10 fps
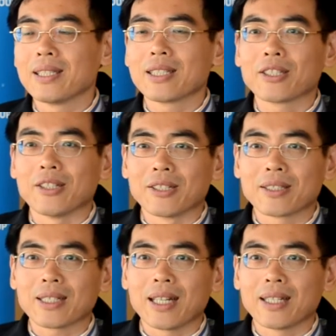ในเรื่องข
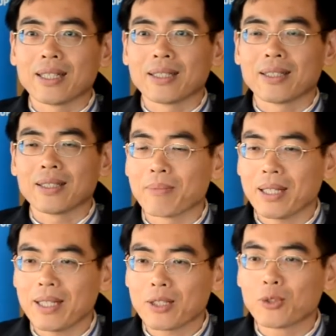องการ
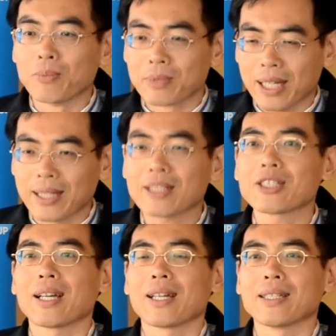นำให้กลุ่มชาย
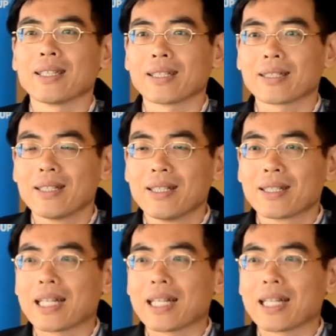รักชายเนี่ย